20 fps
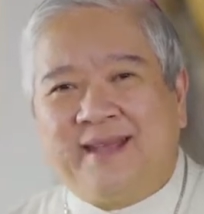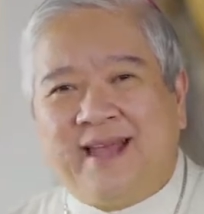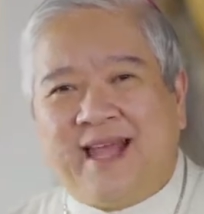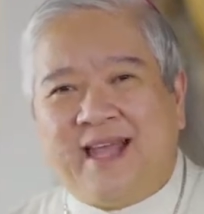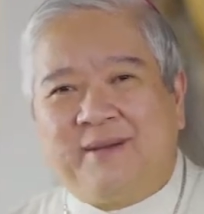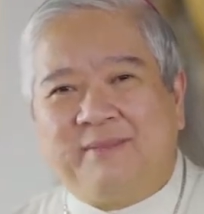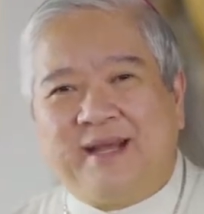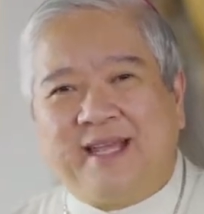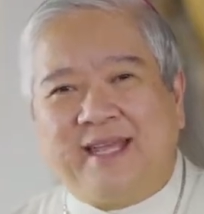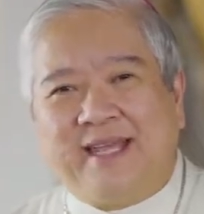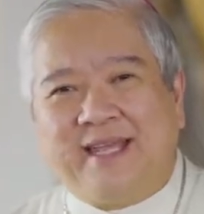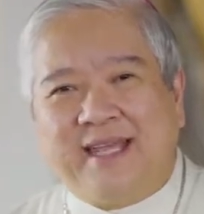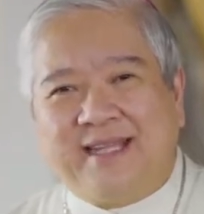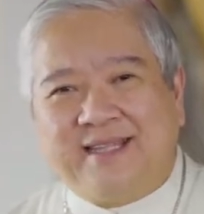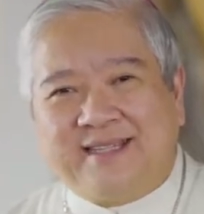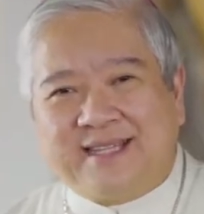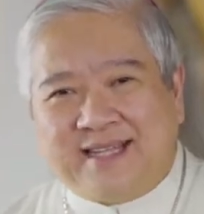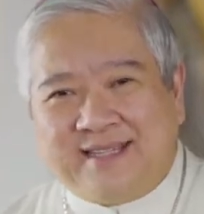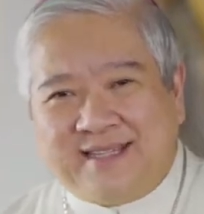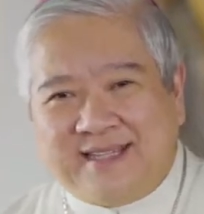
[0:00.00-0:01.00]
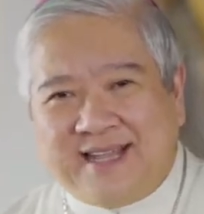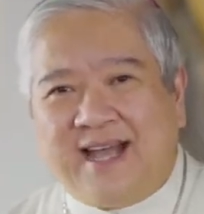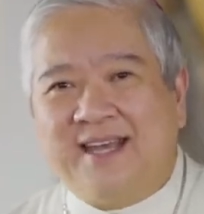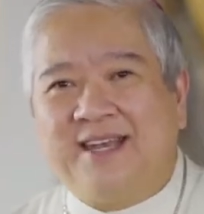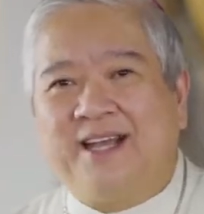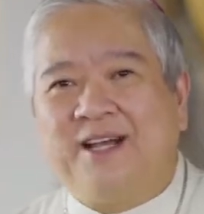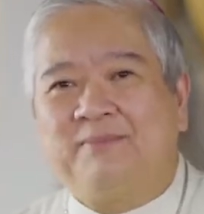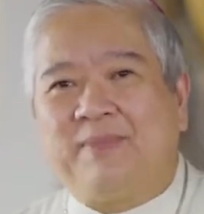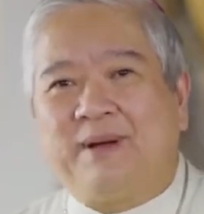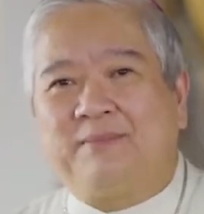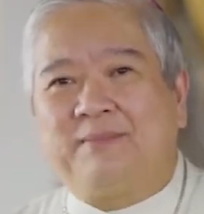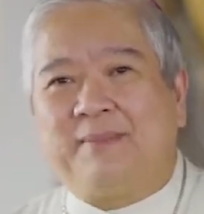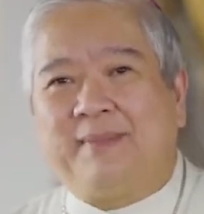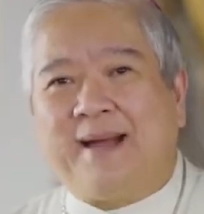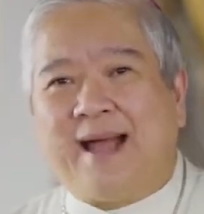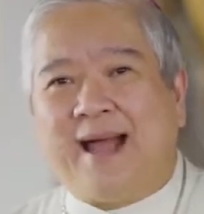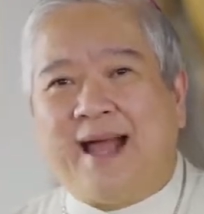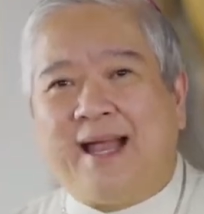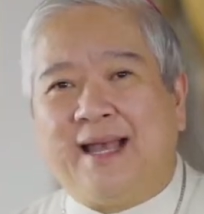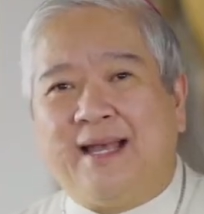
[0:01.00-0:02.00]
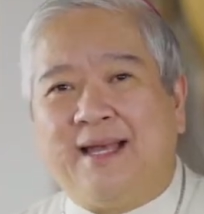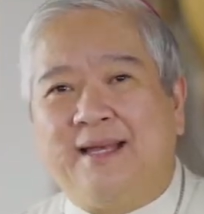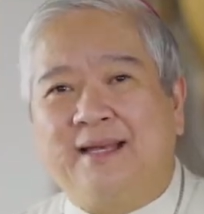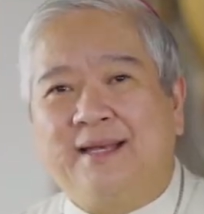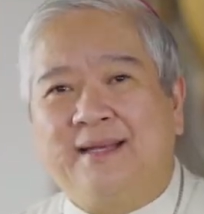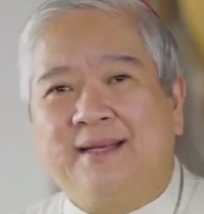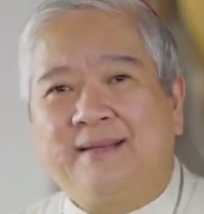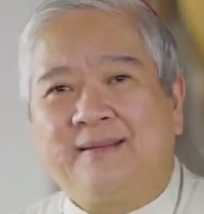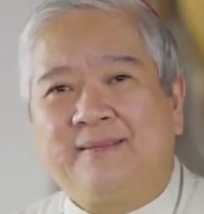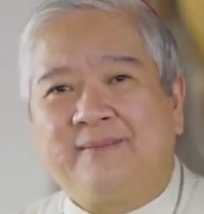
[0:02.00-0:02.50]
ay magiging tanda ng pagmamahal,